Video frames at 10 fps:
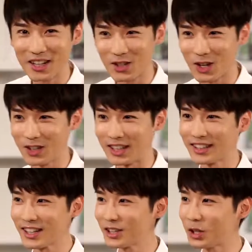理性的要招
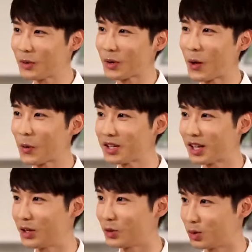人，但是你有没有看
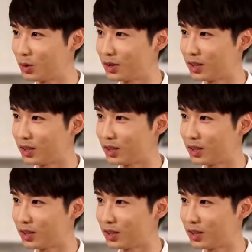过一些很有